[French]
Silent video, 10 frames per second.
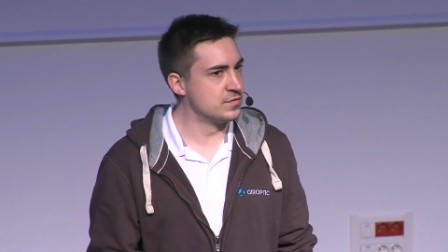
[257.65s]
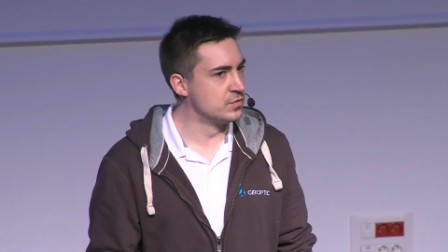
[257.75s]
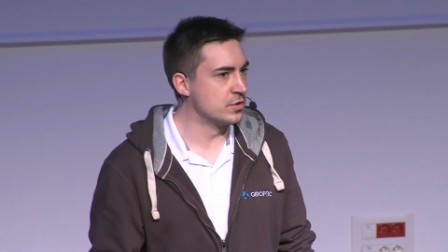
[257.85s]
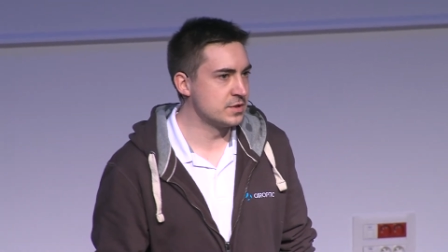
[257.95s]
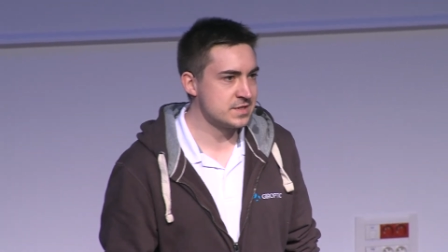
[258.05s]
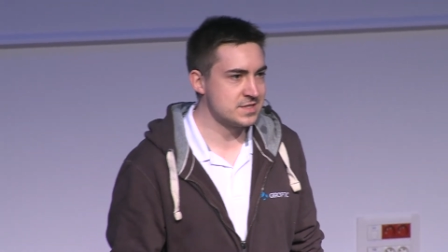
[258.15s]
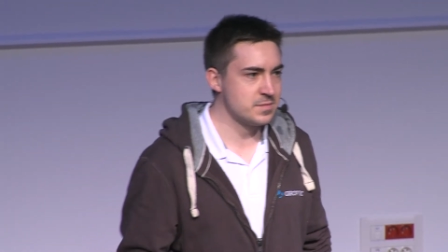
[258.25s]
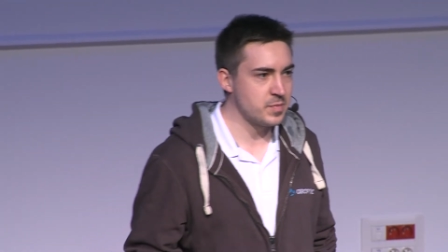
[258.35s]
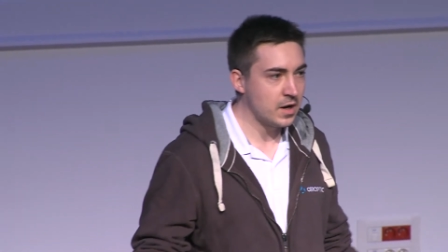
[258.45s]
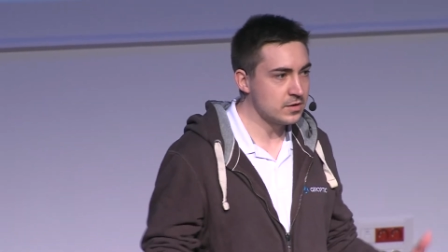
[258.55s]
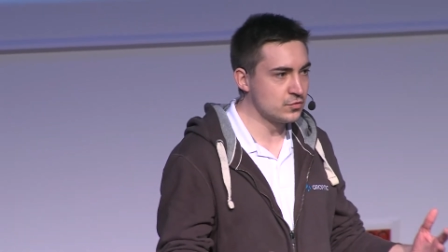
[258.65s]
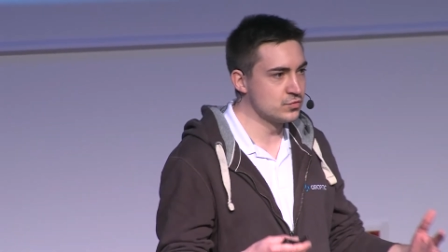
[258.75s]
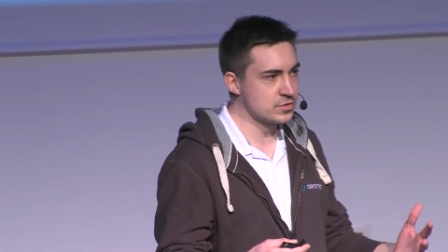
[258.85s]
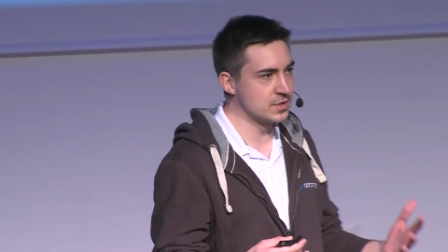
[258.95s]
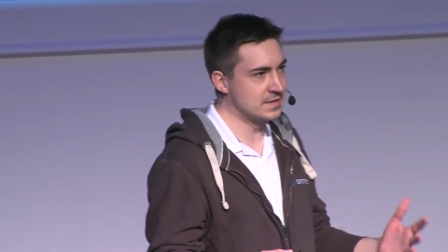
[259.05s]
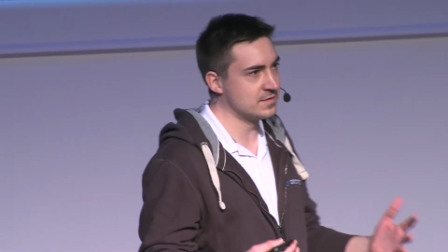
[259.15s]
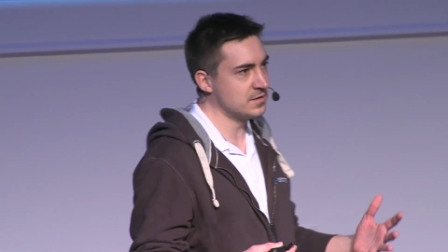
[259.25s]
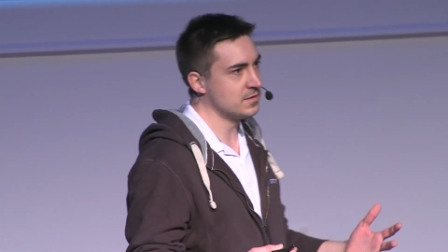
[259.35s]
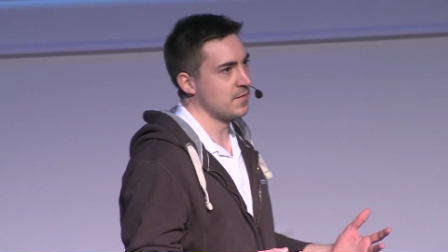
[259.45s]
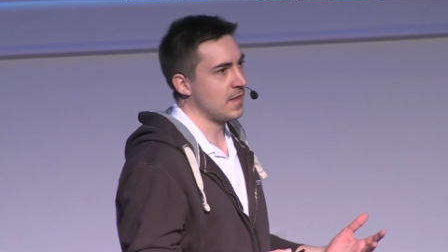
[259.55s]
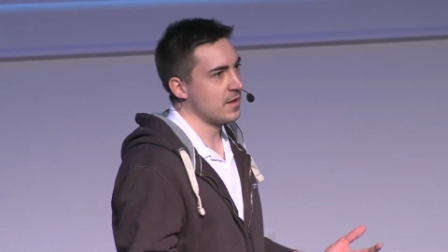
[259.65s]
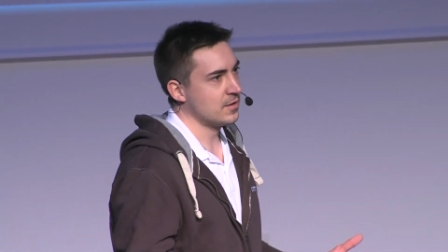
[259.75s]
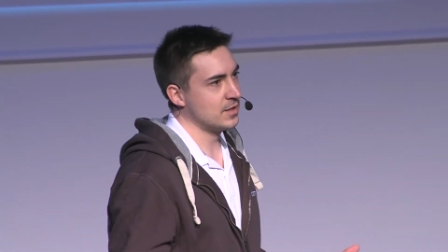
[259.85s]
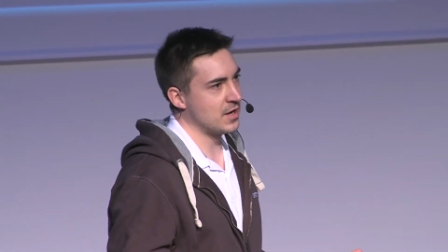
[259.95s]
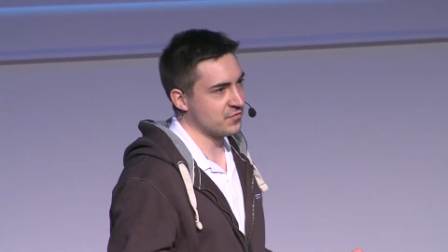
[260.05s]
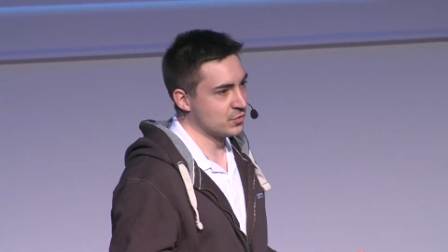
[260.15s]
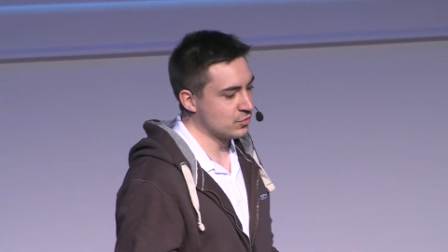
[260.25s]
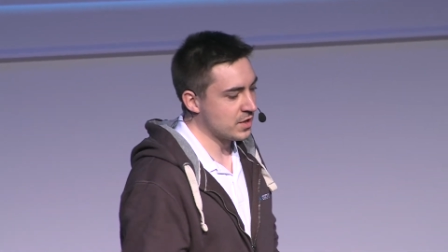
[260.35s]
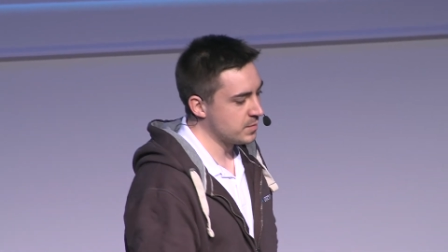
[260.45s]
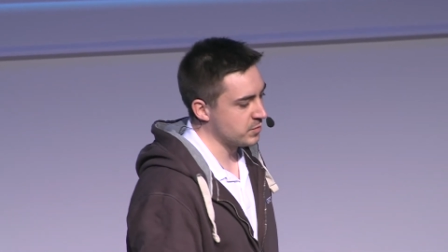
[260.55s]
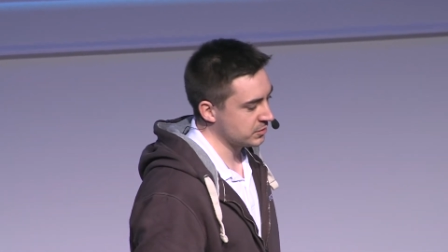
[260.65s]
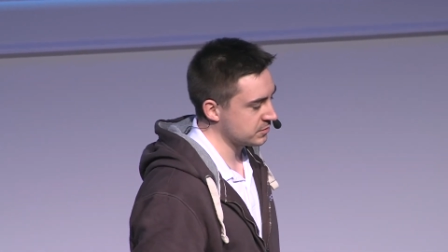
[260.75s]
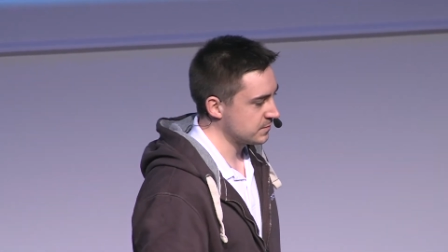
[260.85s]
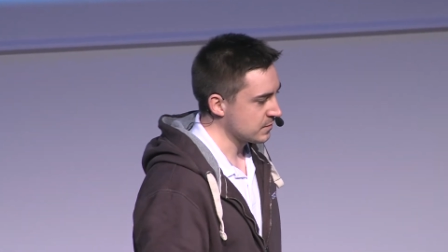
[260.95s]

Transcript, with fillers: vous connaissiez pas tout ce qu'était de la photo à l'époque.